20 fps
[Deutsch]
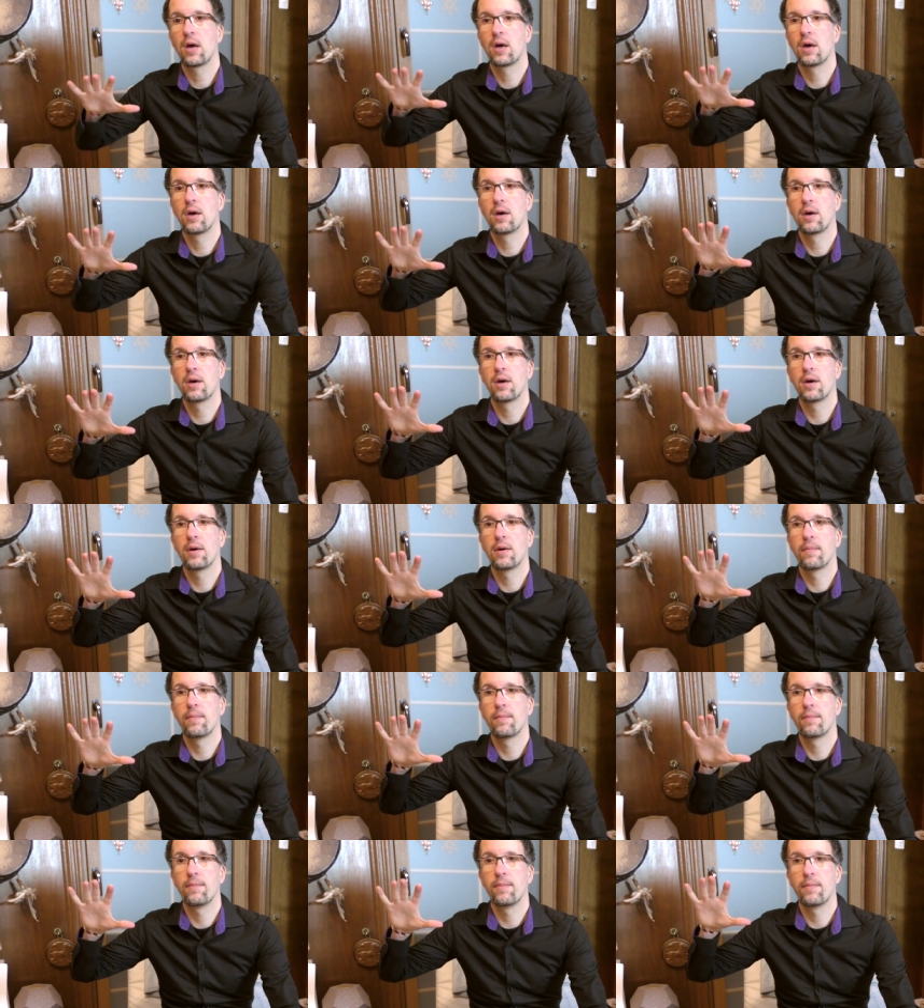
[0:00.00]

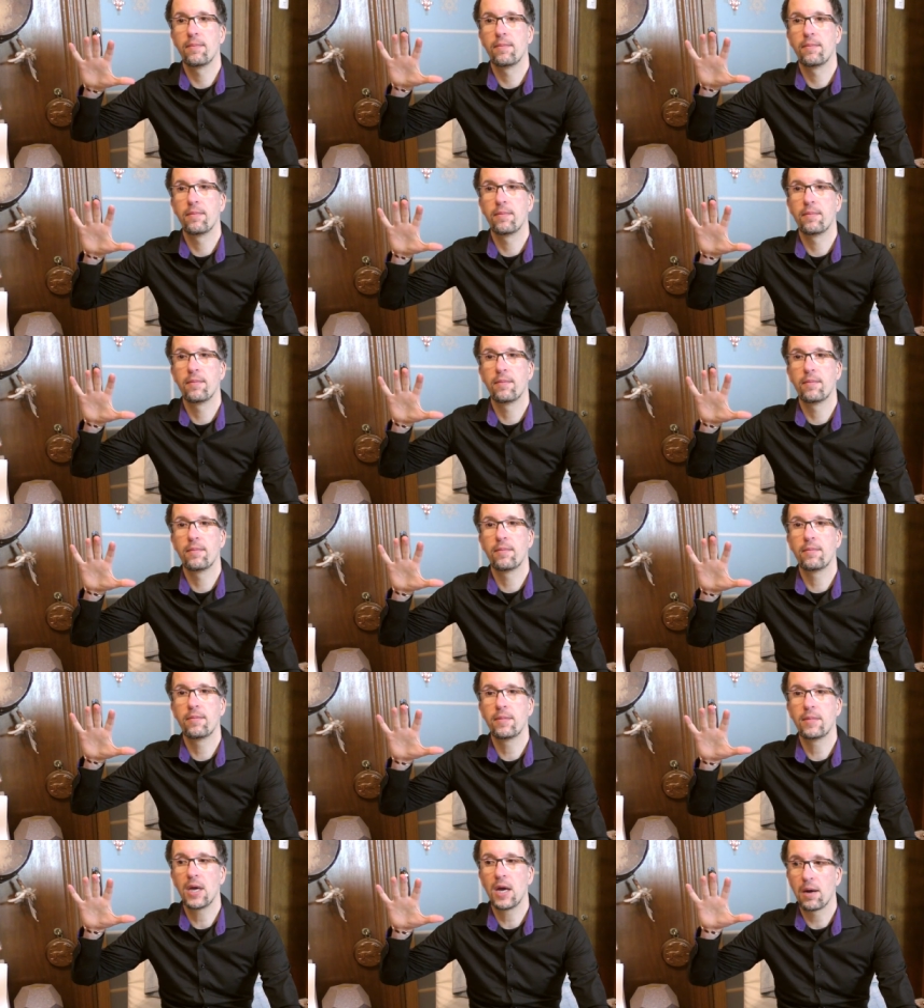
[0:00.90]
ähm,
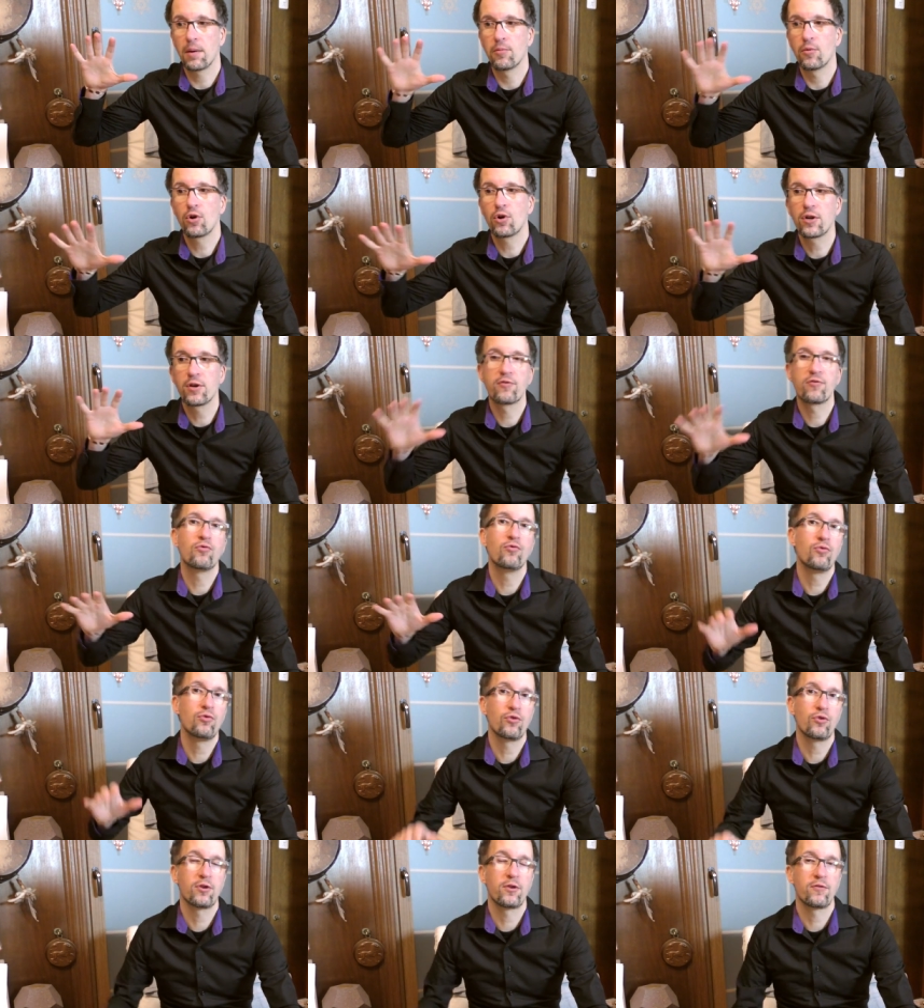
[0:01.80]
ja, möglichst
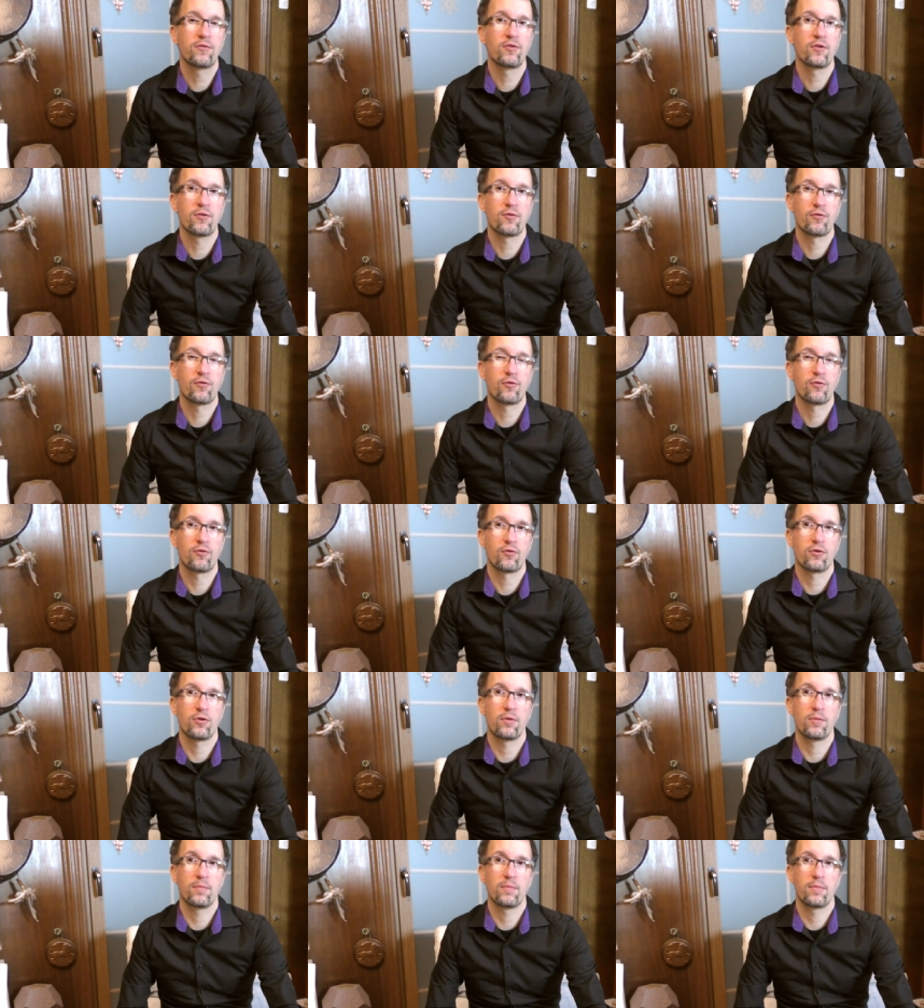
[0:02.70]
gut durch die Situation zu
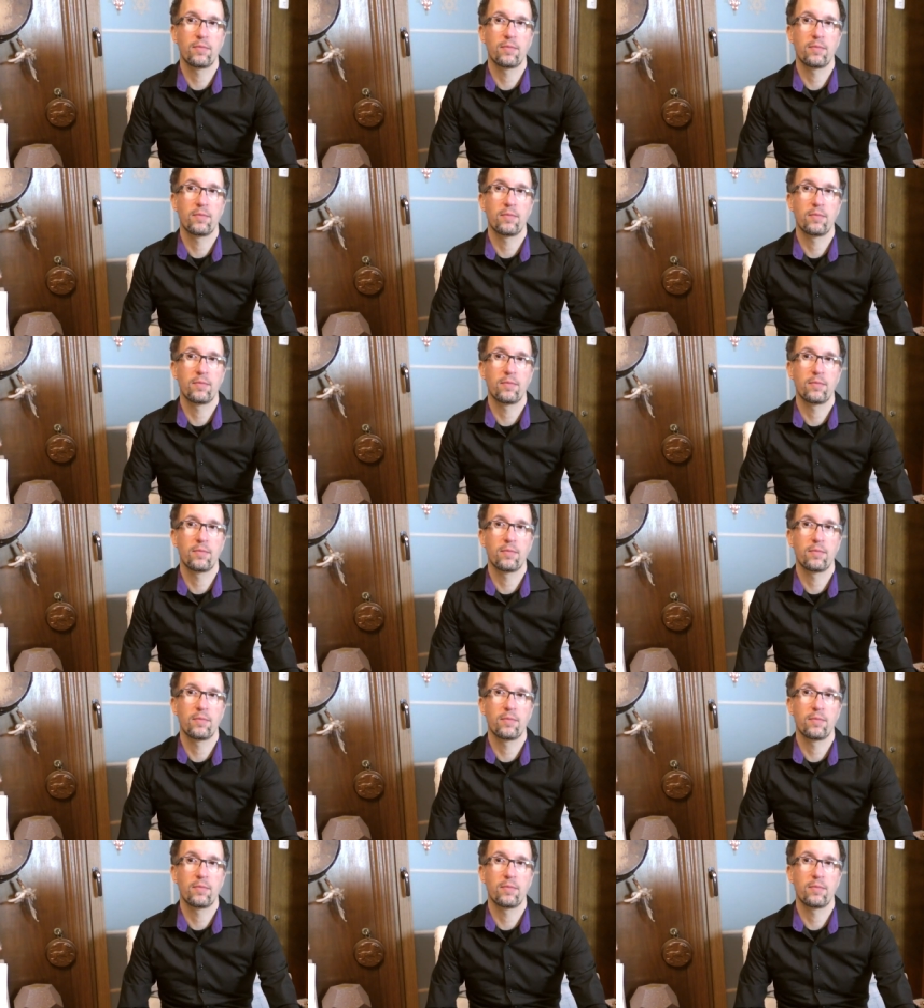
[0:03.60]
kommen